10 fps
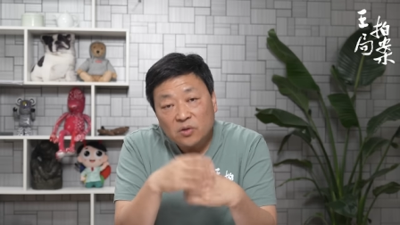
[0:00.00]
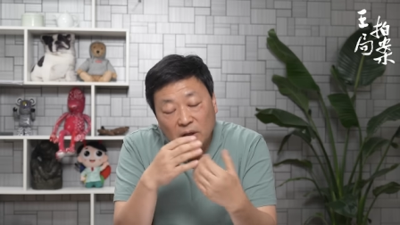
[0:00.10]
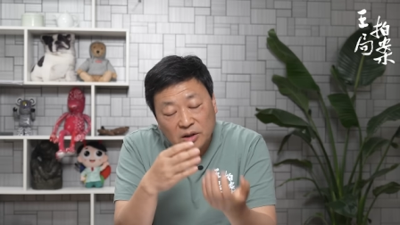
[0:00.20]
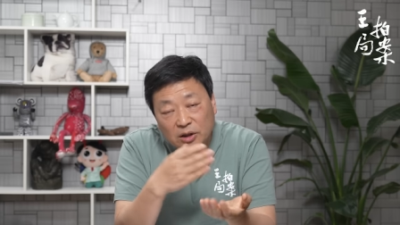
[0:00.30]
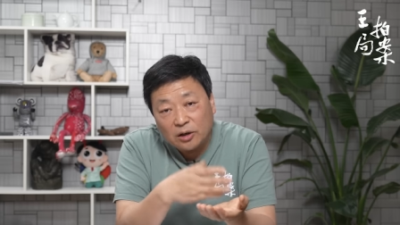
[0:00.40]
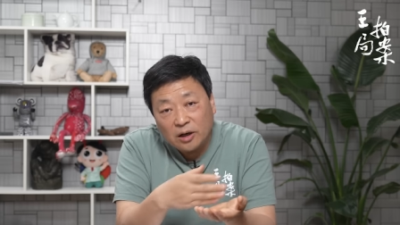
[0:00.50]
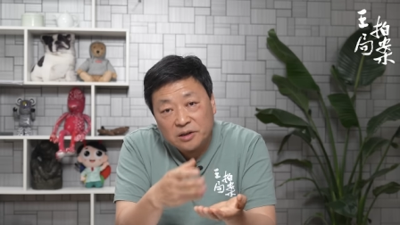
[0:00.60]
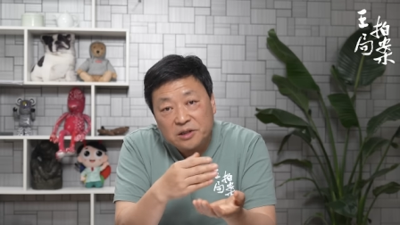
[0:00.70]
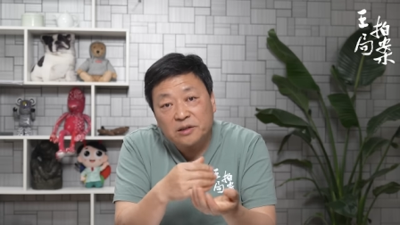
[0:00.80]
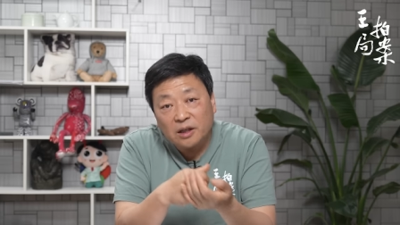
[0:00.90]
那你要按
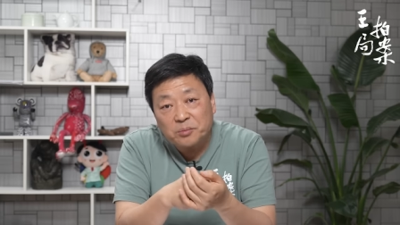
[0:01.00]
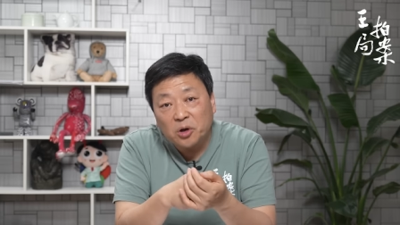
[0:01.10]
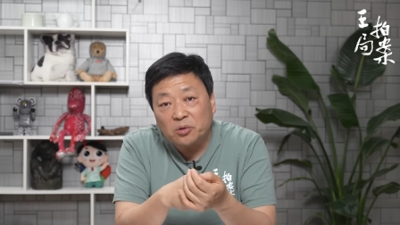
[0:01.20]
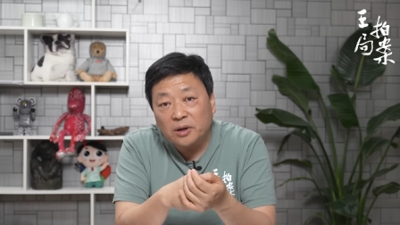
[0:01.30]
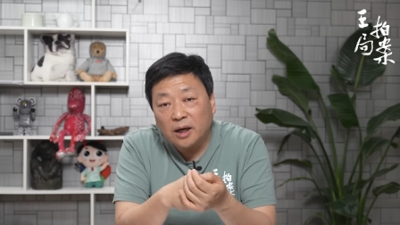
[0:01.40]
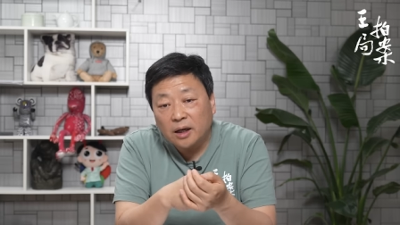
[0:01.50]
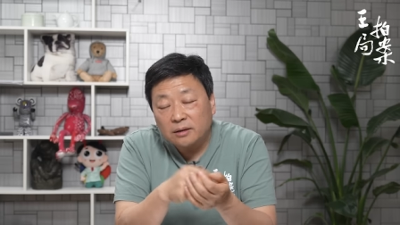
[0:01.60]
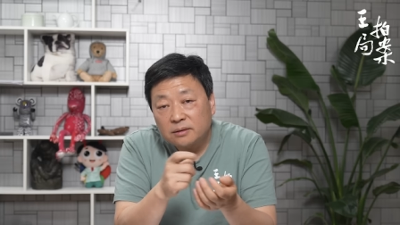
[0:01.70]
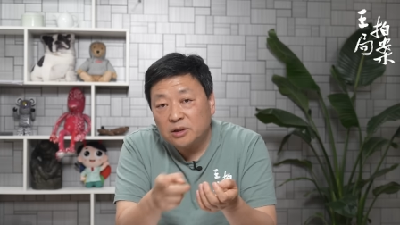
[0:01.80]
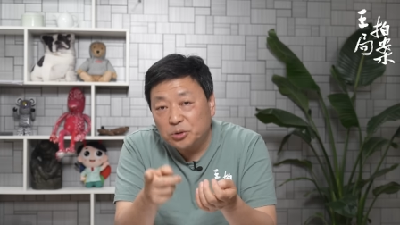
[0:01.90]
今天的标准看，
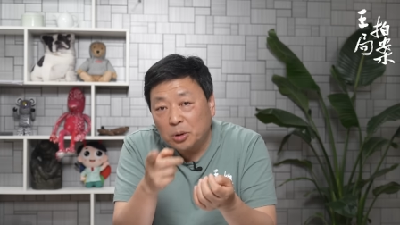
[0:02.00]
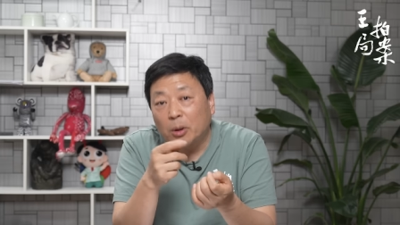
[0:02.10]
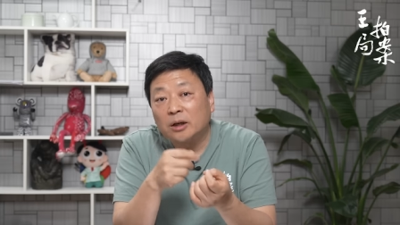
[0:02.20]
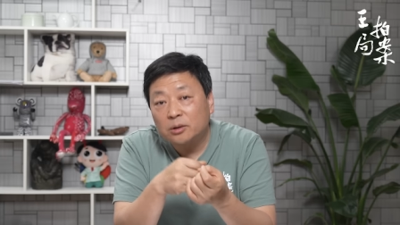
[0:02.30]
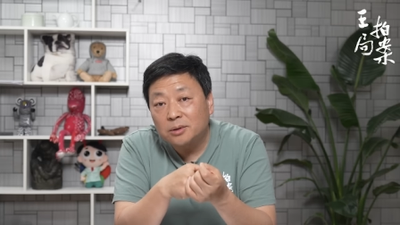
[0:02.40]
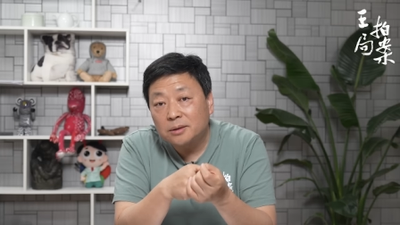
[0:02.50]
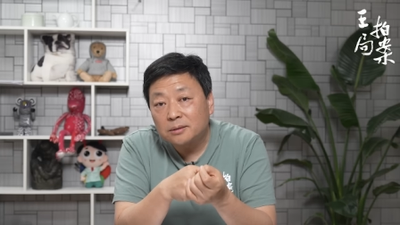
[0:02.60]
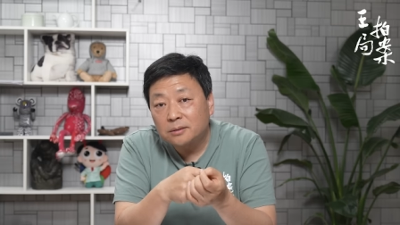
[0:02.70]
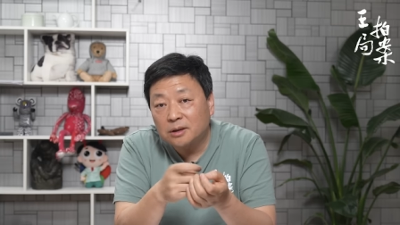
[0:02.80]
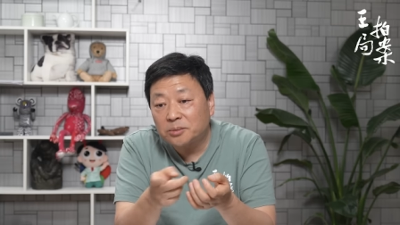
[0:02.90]
那你说华盛顿
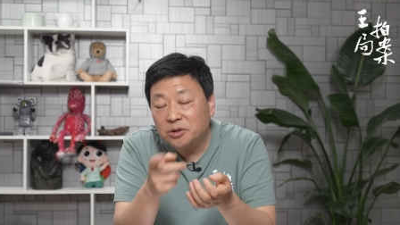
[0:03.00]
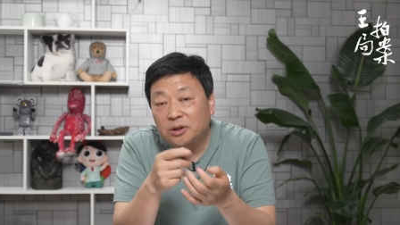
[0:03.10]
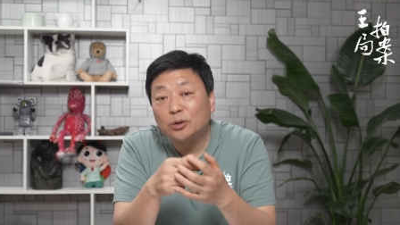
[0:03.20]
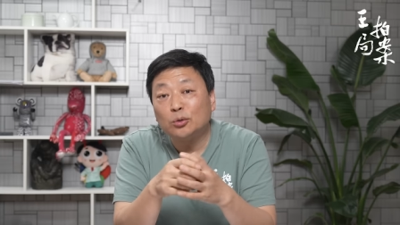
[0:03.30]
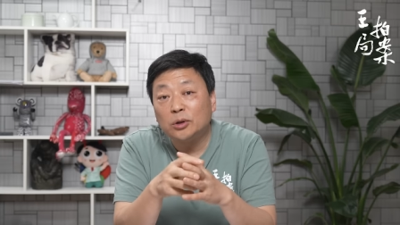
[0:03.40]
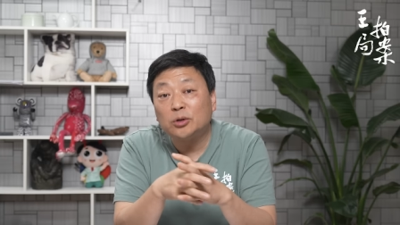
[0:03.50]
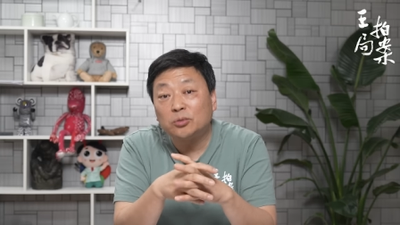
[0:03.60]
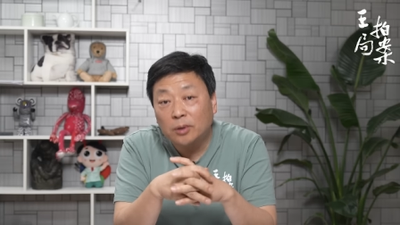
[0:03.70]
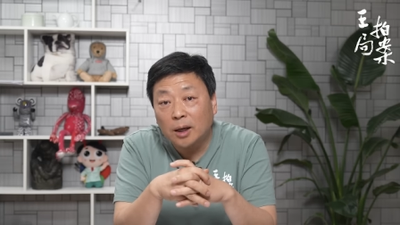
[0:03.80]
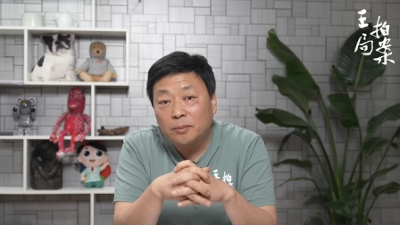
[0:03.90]
他是不是一个奴隶
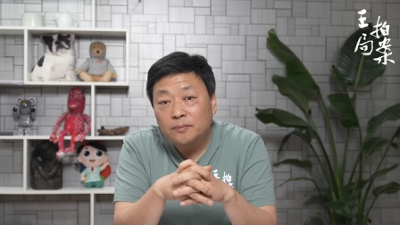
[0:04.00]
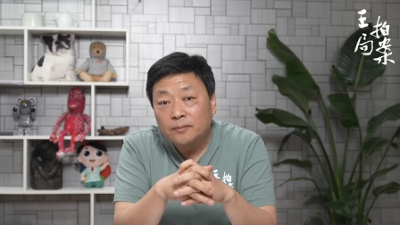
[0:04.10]
主啊？